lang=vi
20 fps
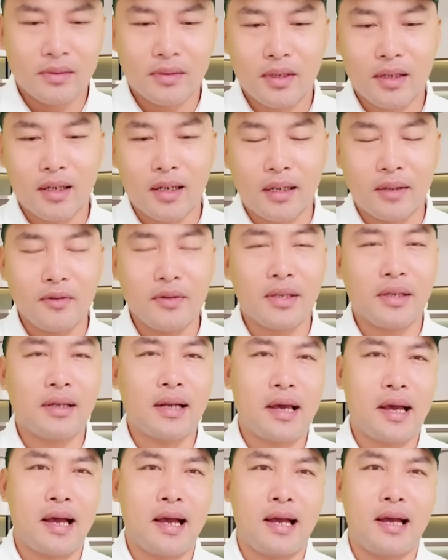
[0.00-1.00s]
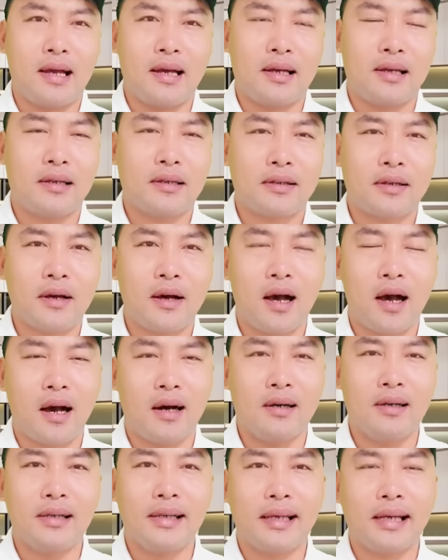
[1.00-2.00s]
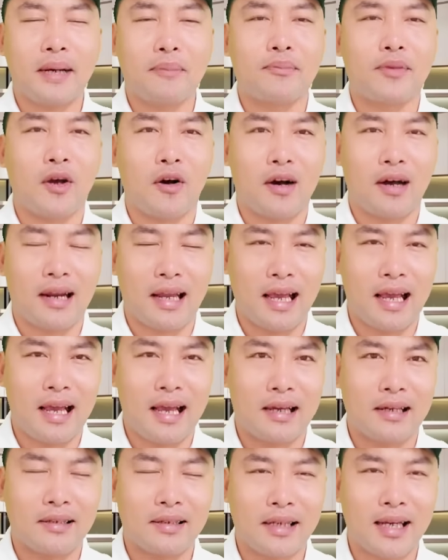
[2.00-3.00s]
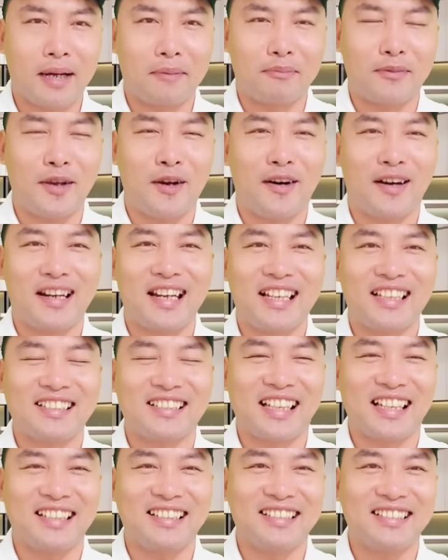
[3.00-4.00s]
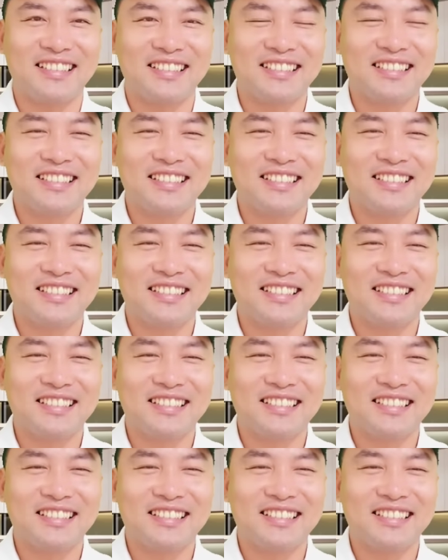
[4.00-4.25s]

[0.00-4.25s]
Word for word: nó kiểu như là nó hở cái cặp giò ra cặp giò đen xì